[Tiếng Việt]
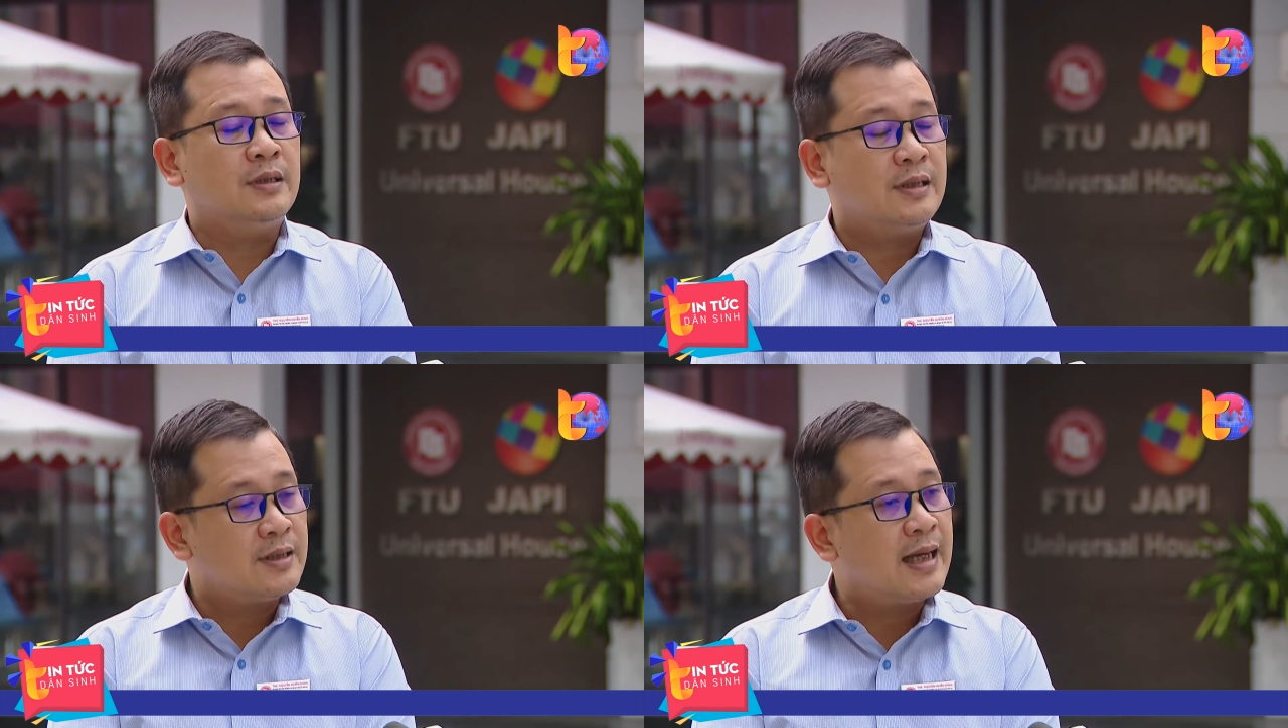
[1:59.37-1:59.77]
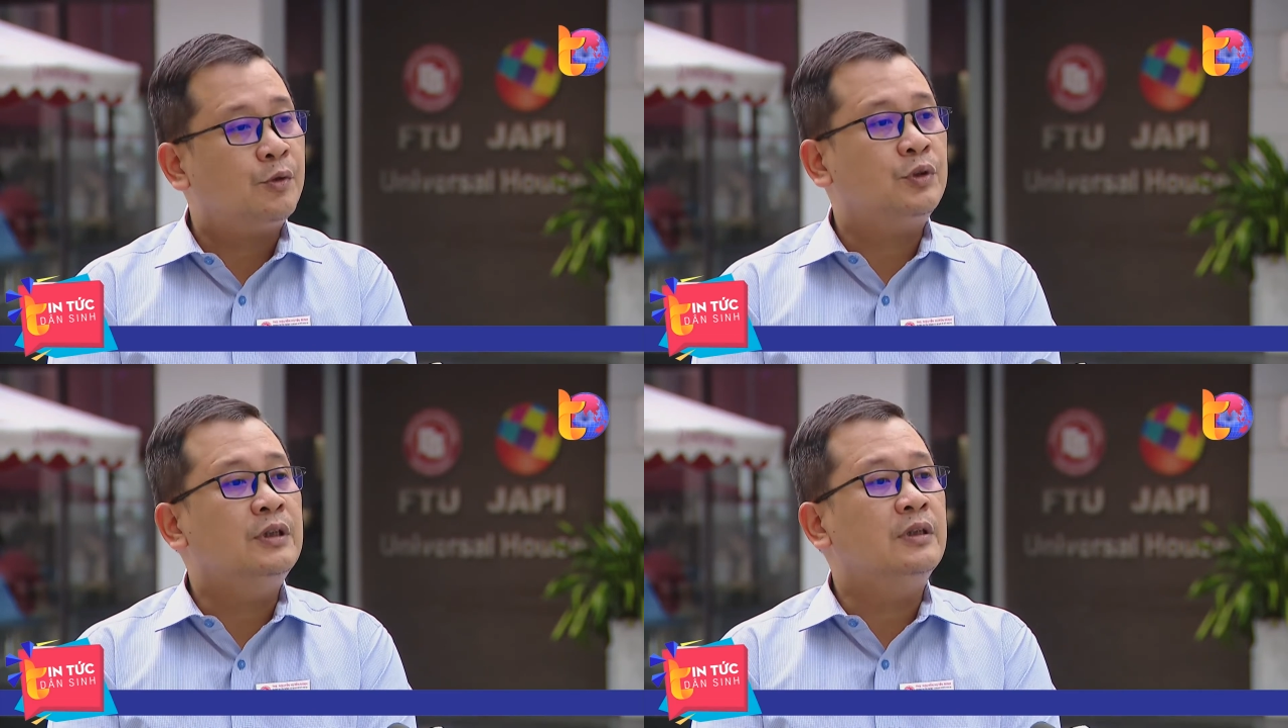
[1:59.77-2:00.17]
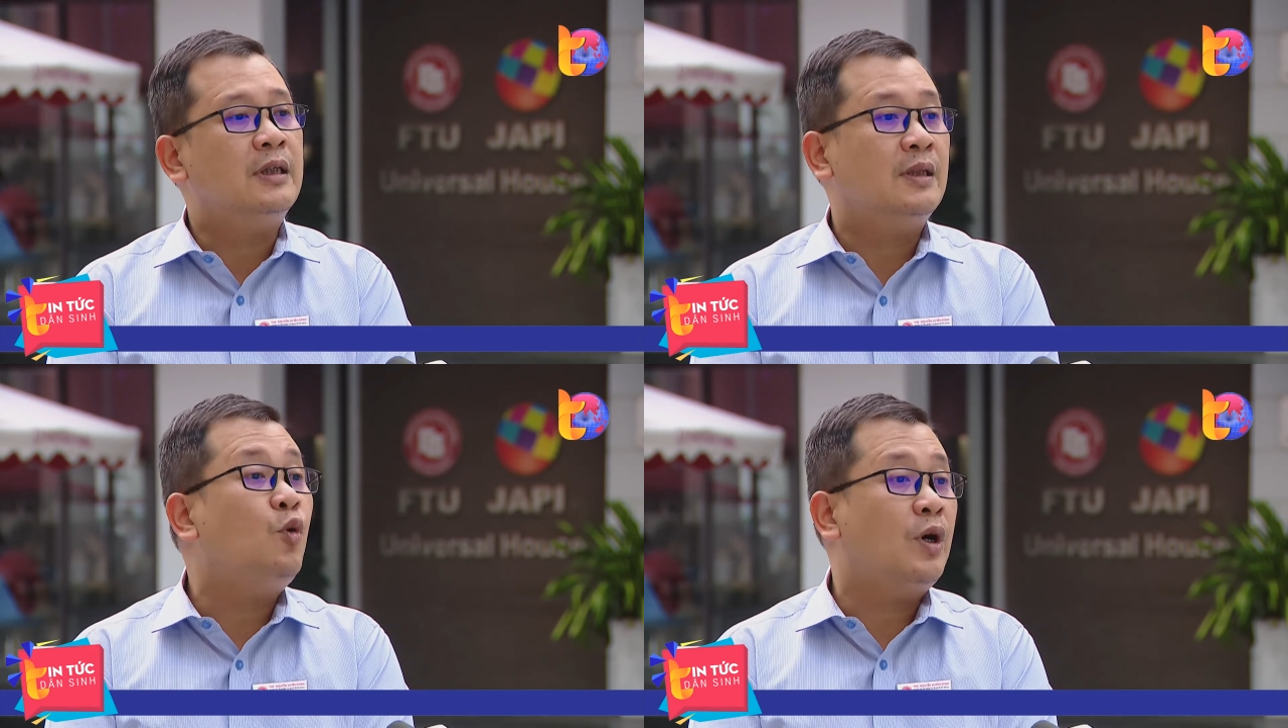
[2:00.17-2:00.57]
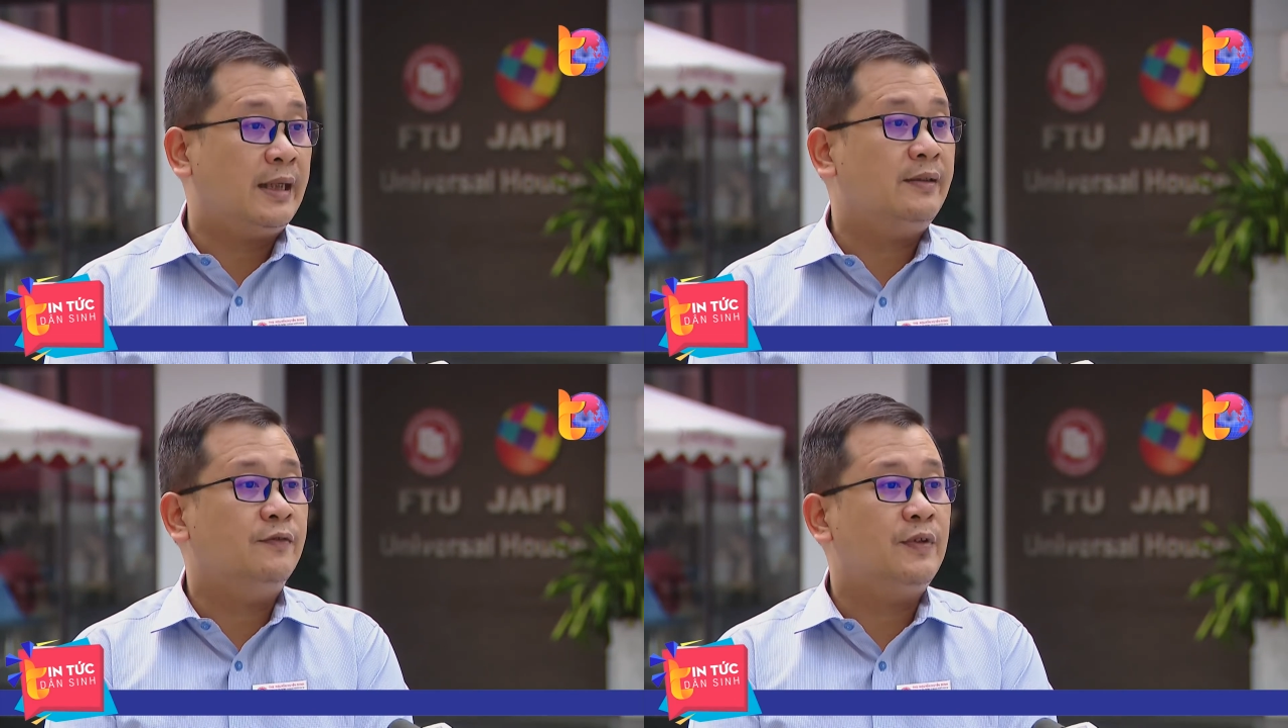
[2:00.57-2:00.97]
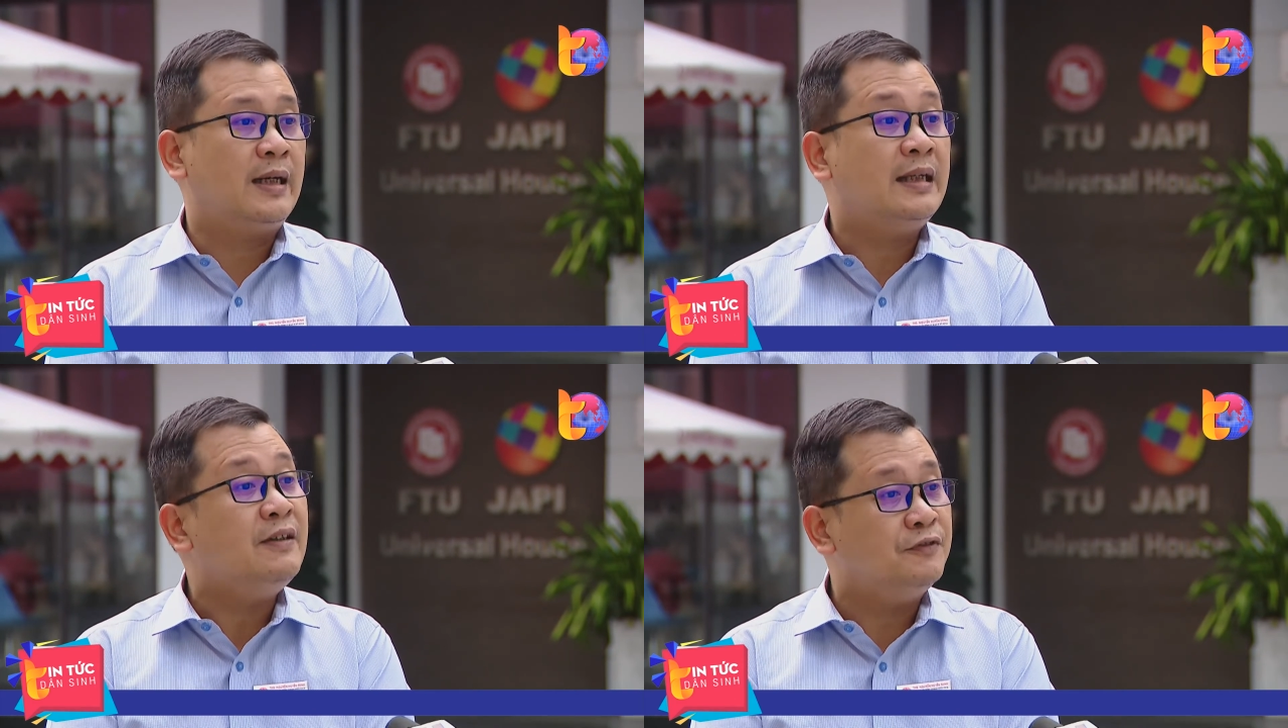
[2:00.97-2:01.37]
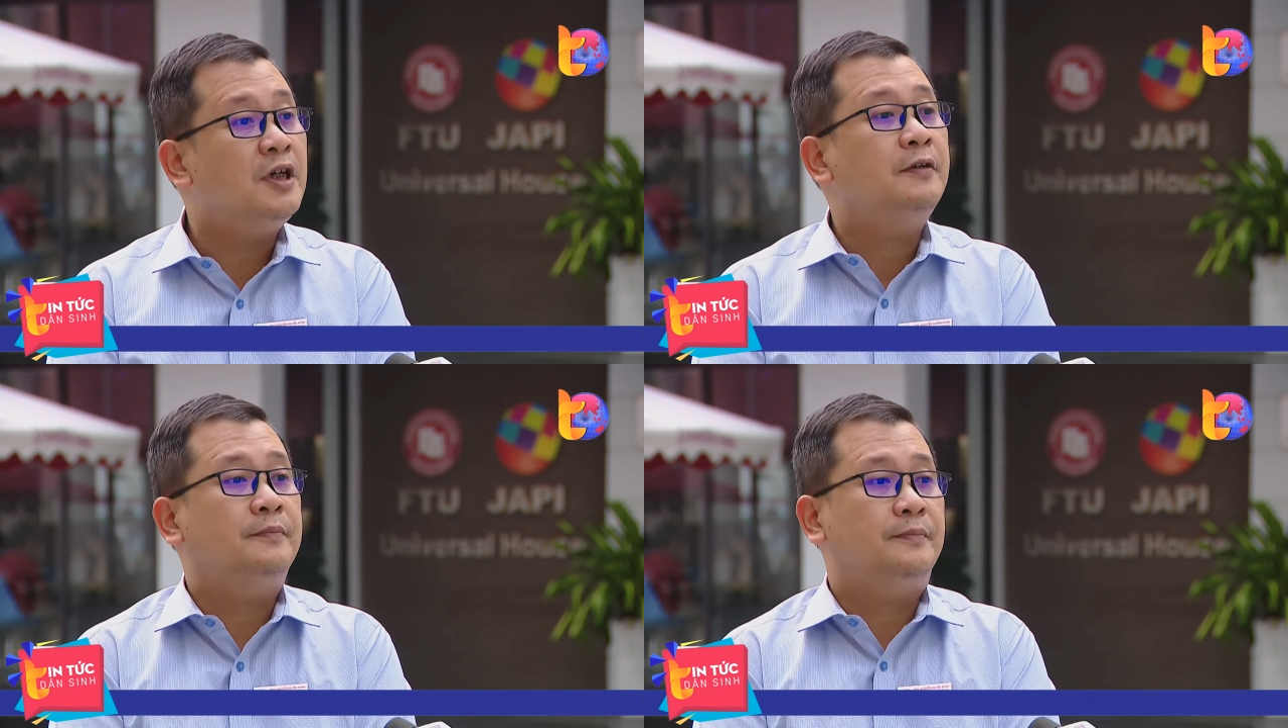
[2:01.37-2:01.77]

sát sao từ các cái bộ ngành và các địa phương.